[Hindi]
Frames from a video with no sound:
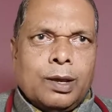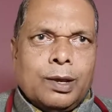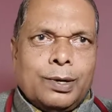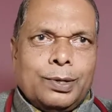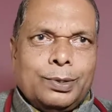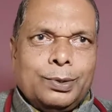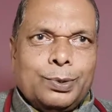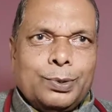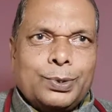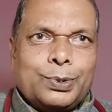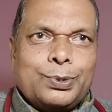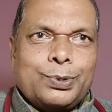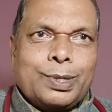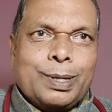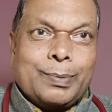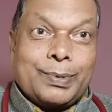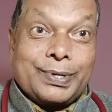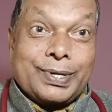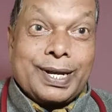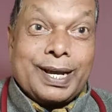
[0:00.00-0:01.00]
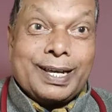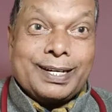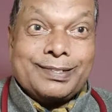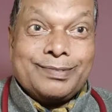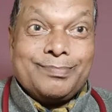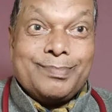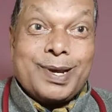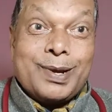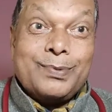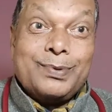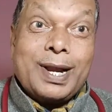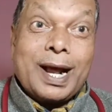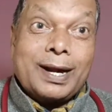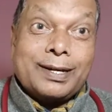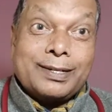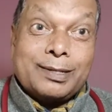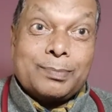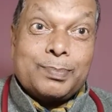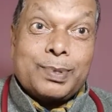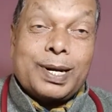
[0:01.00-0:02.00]
दोस्तों नमस्कार मैं हूं
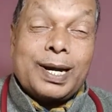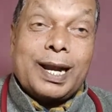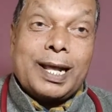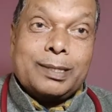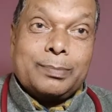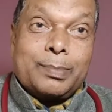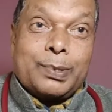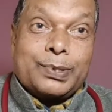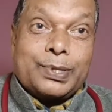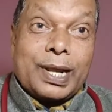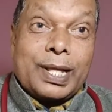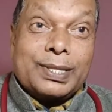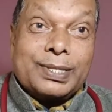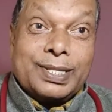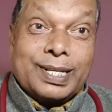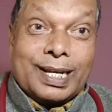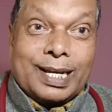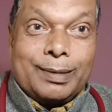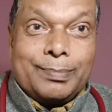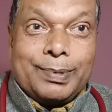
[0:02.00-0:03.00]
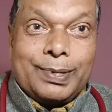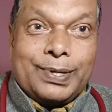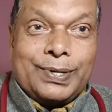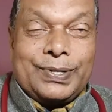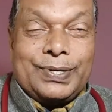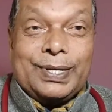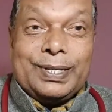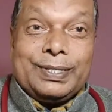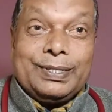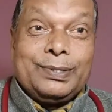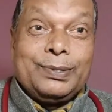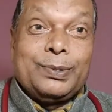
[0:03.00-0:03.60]
डॉक्टर प्रहलाद प्रसाद जनरल फिजिशियन